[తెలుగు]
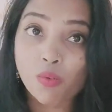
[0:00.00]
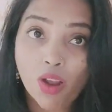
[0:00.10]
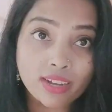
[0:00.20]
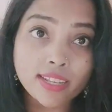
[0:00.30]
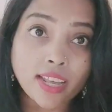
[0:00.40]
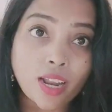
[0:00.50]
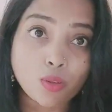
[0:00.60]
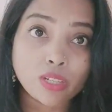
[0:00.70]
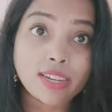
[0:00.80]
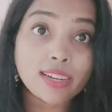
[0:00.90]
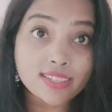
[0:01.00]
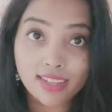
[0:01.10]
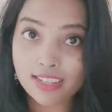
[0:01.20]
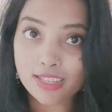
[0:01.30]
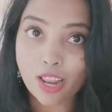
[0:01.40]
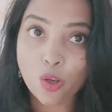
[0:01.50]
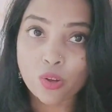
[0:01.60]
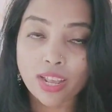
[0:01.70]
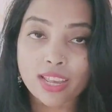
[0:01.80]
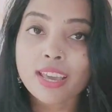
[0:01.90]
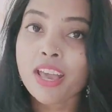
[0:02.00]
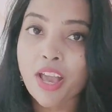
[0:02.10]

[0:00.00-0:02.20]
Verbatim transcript: క్వాలిటీ ఎలా ఉంది డిజైన్స్ ఎలా ఉన్నాయి